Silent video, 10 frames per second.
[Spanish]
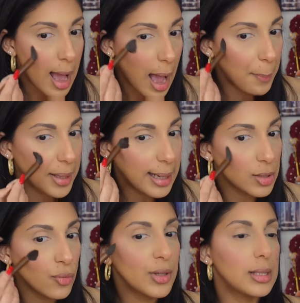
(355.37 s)
aplicar
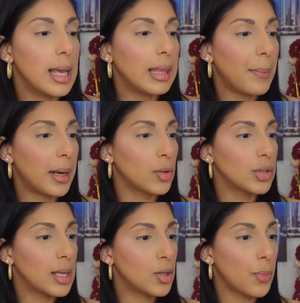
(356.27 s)
suficiente para que
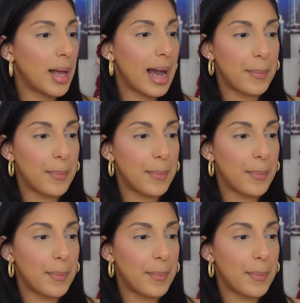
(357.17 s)
ustedes lo puedan